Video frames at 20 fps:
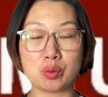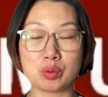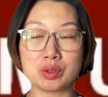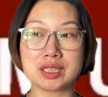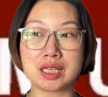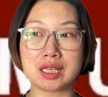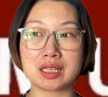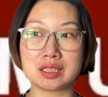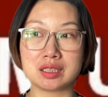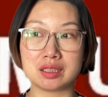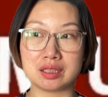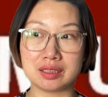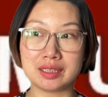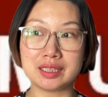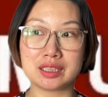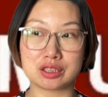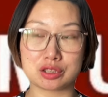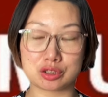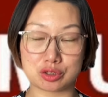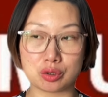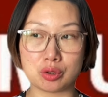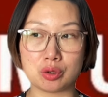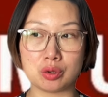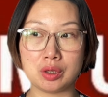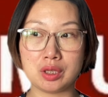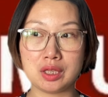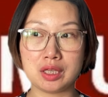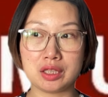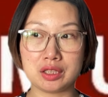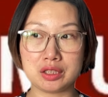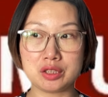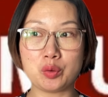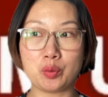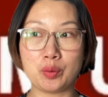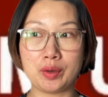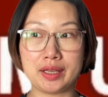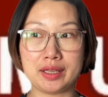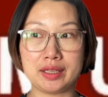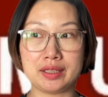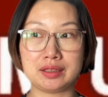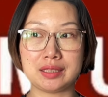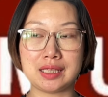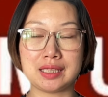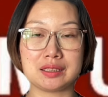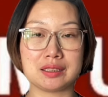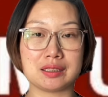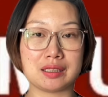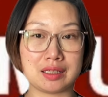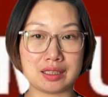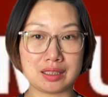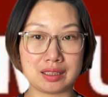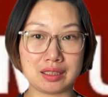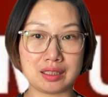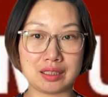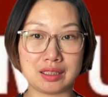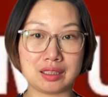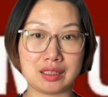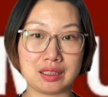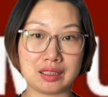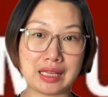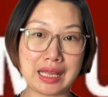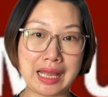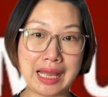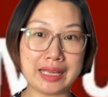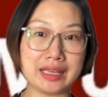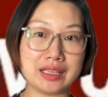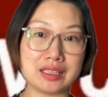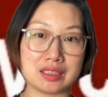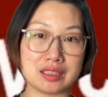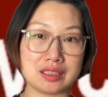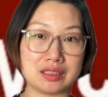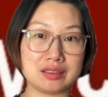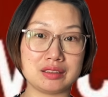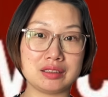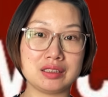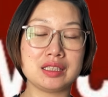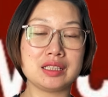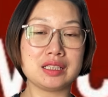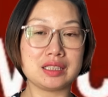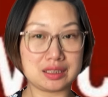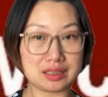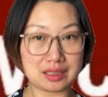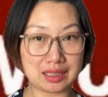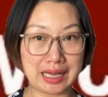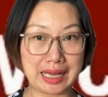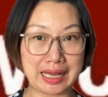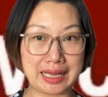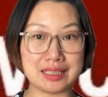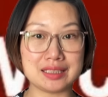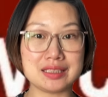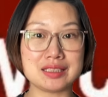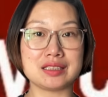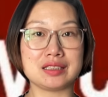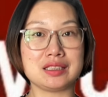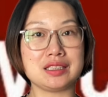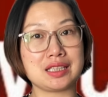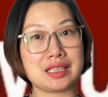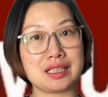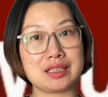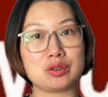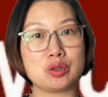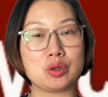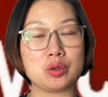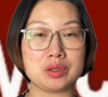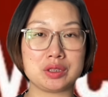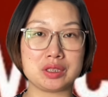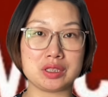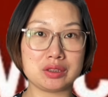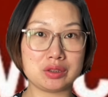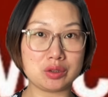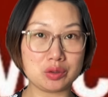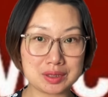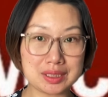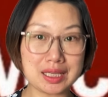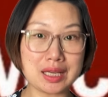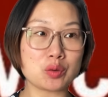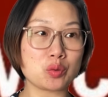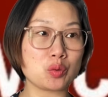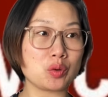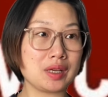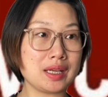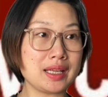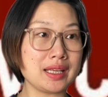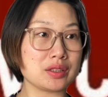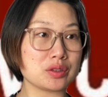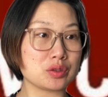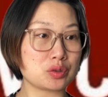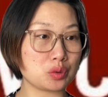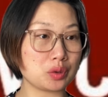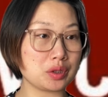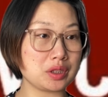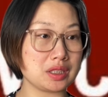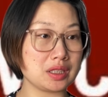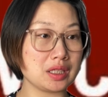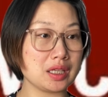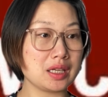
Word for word: 我想可能那个时候，因为他的爱人和孩子应该都都在国内，所以